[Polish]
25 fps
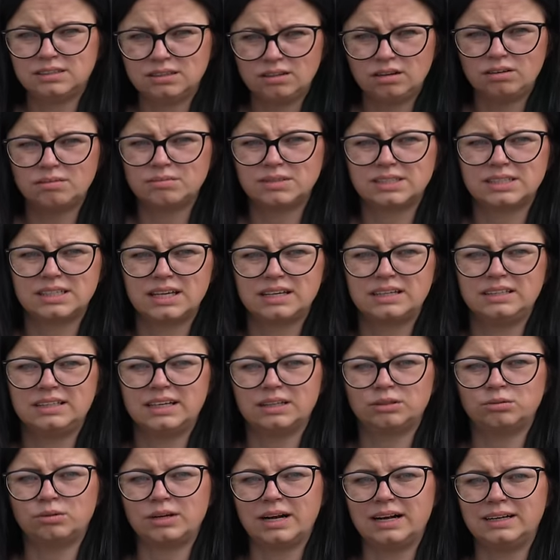Są z serii
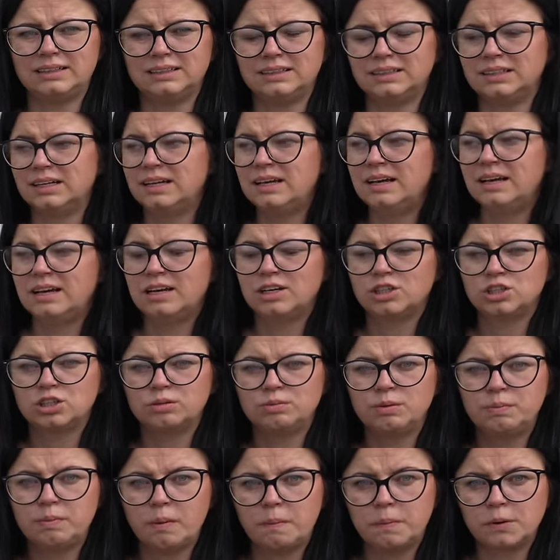naturalnych,
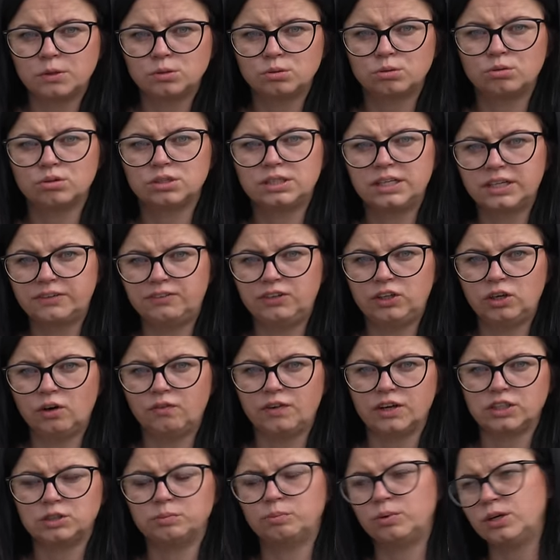żeby po prostu go
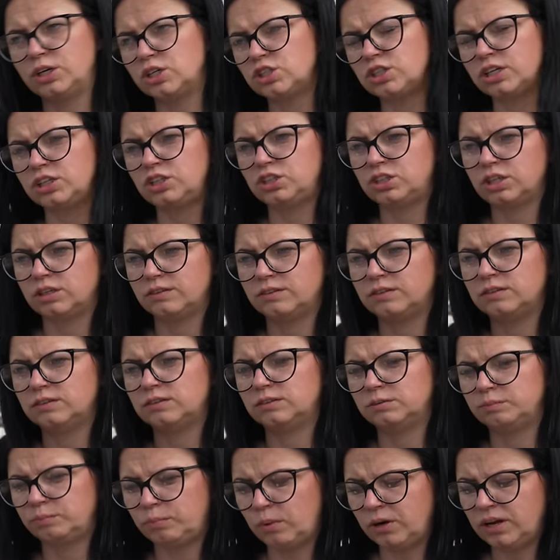zlikwidować, bo jeżeli się
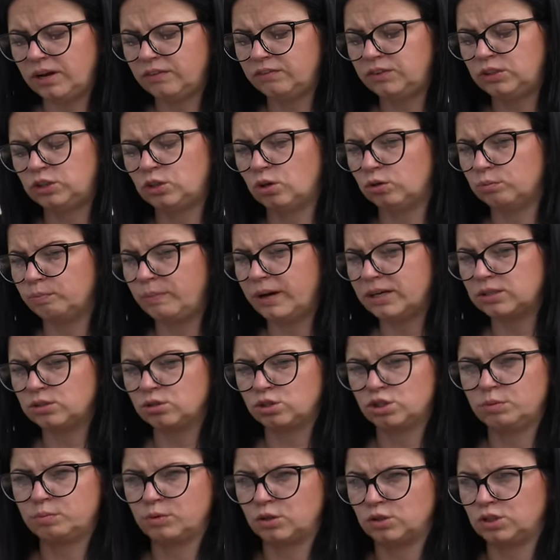e, pojawi, to on
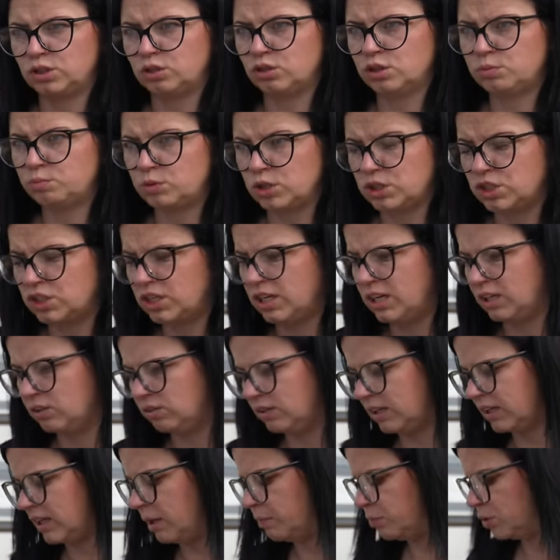bardzo szybko się rozprzestrzenia.
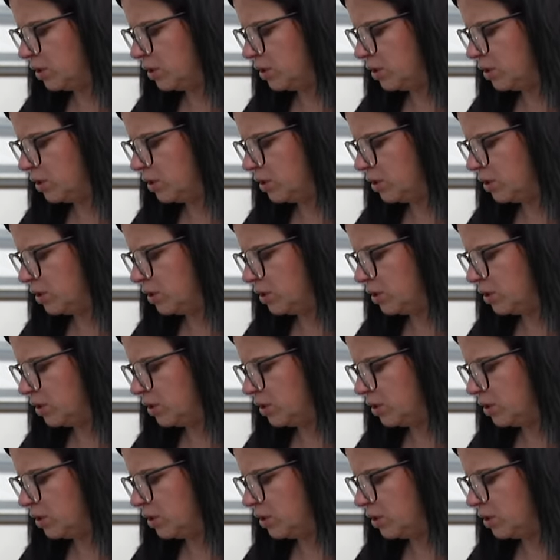To taka